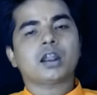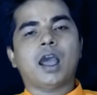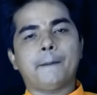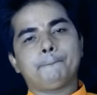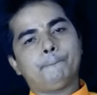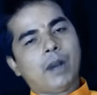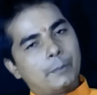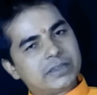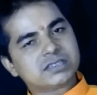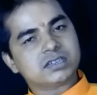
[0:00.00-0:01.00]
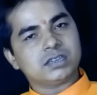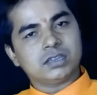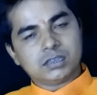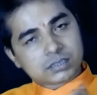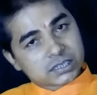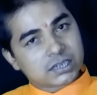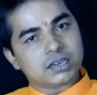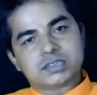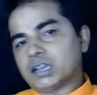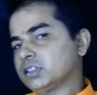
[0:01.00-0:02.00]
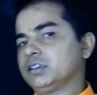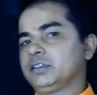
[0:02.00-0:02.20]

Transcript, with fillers: आप पामेस्ट्री सीखना चाहते हैं